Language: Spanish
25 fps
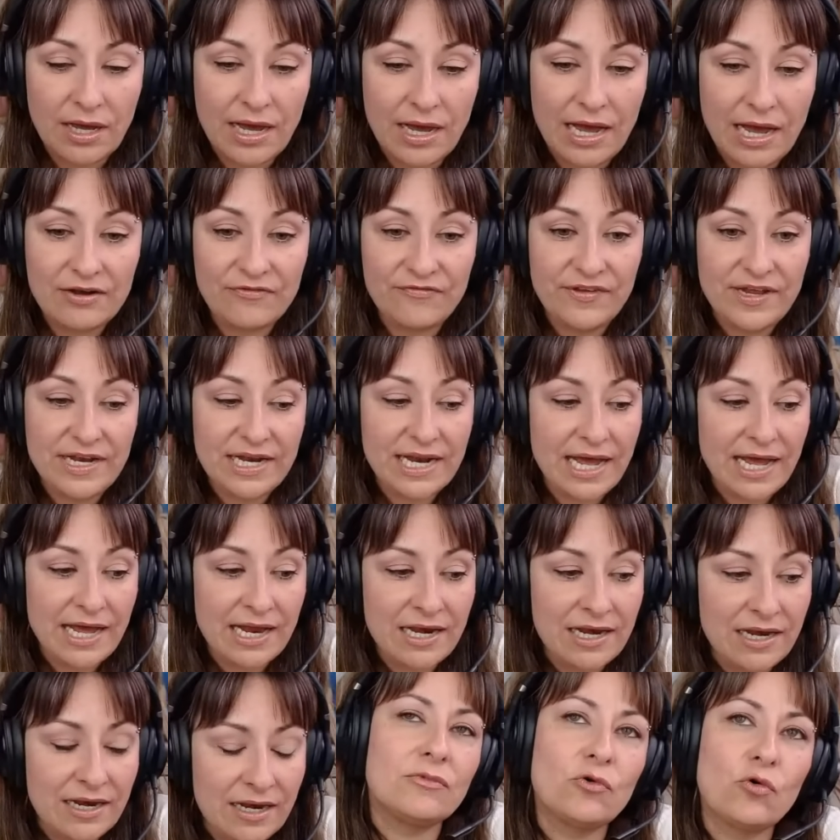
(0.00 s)
Al
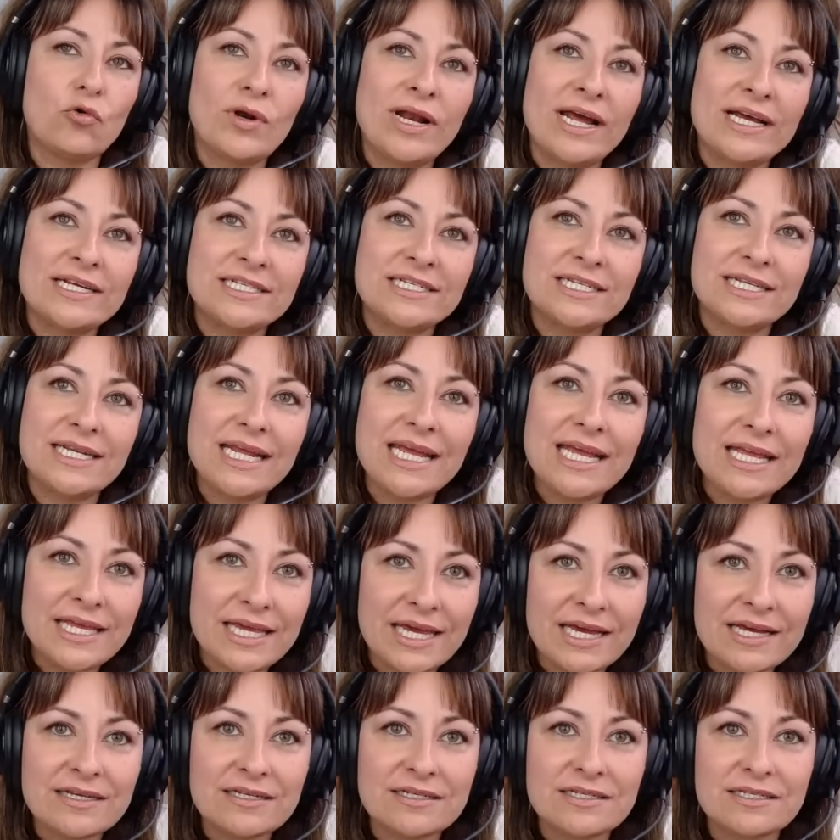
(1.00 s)
final, unas
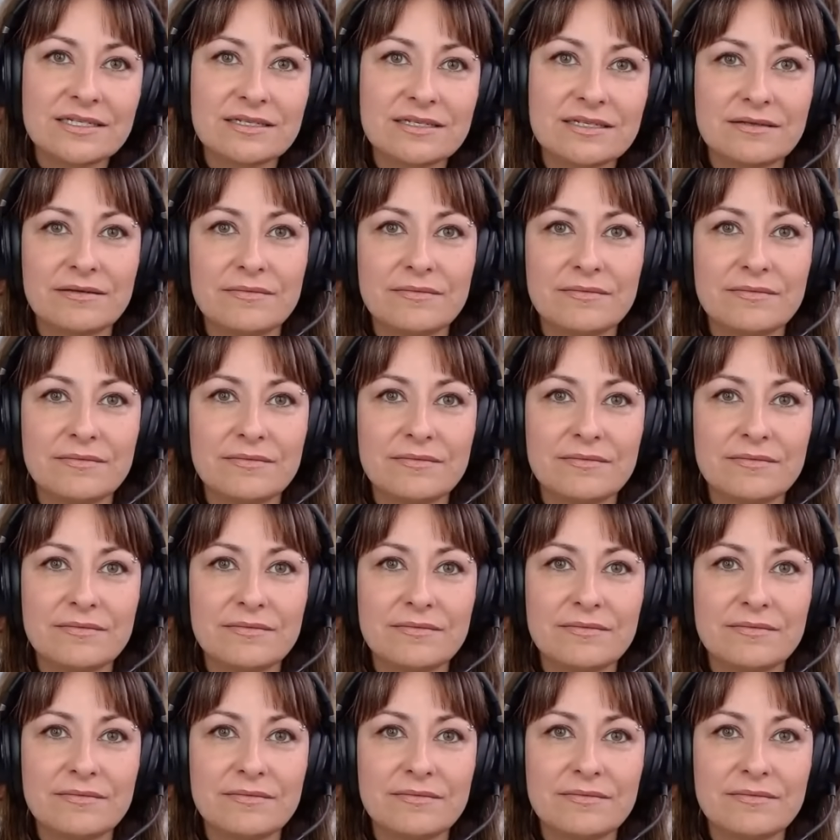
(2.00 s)
niñas